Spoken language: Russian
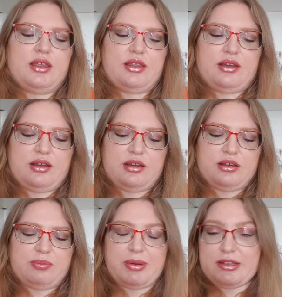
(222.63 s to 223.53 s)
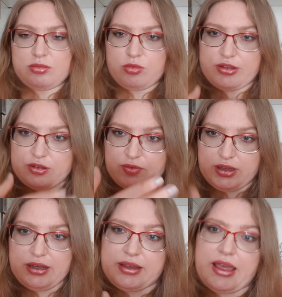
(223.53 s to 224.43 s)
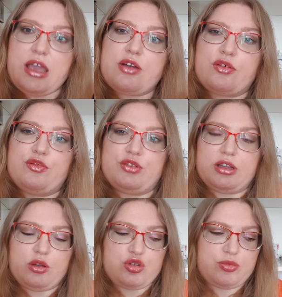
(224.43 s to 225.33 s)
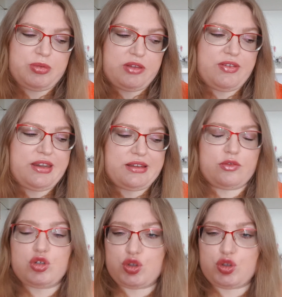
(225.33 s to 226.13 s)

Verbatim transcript: Э, поэтому эти два лака я их взяла уже в преддверии того,